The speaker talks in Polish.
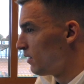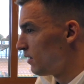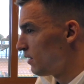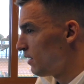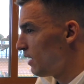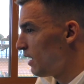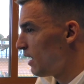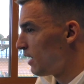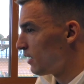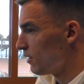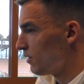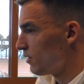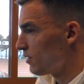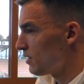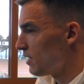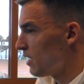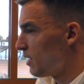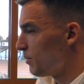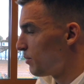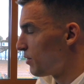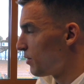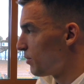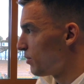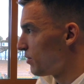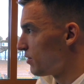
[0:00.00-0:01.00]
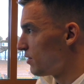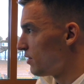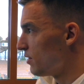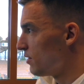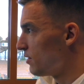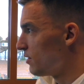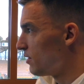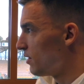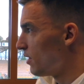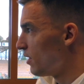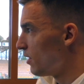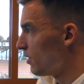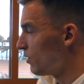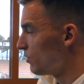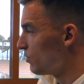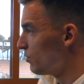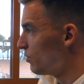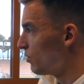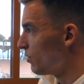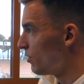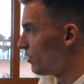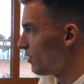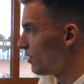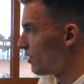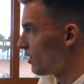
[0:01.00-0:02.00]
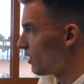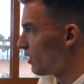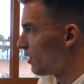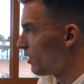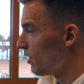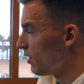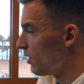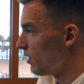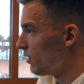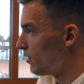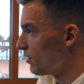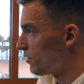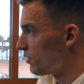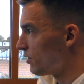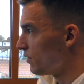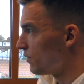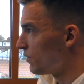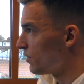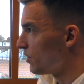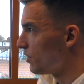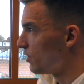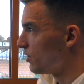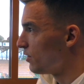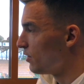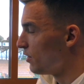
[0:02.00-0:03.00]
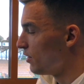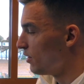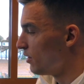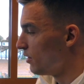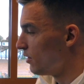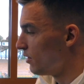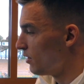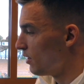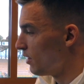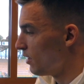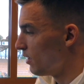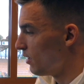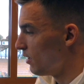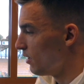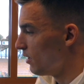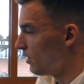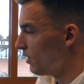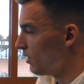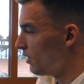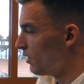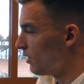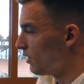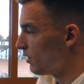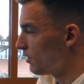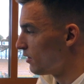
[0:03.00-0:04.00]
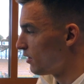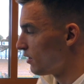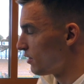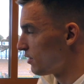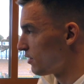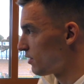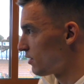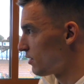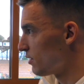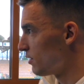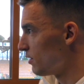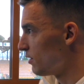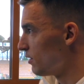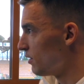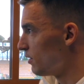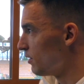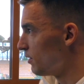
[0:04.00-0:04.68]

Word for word: Tak, dostałem propozycję od górnika jeszcze wcześniej, ale też